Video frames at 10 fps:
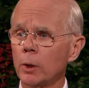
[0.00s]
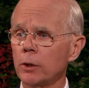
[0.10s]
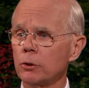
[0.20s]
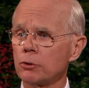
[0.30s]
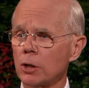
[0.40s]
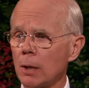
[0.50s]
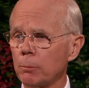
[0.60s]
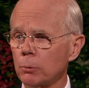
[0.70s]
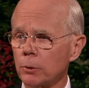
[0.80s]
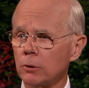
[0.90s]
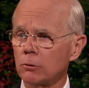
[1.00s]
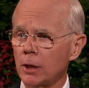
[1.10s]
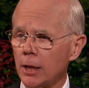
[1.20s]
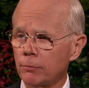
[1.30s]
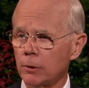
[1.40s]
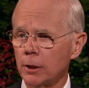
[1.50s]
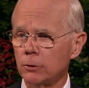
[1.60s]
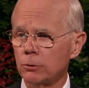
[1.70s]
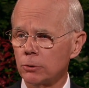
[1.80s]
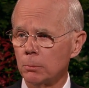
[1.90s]
我那个时候心软了，
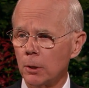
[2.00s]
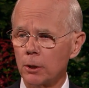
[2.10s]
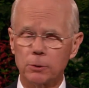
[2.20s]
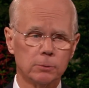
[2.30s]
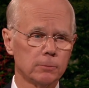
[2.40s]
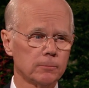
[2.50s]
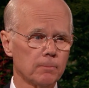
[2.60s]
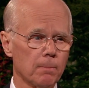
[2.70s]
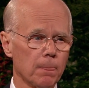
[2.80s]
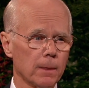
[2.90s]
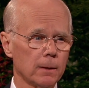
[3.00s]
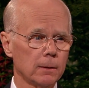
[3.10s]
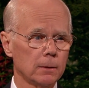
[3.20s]
挥挥的手，挥走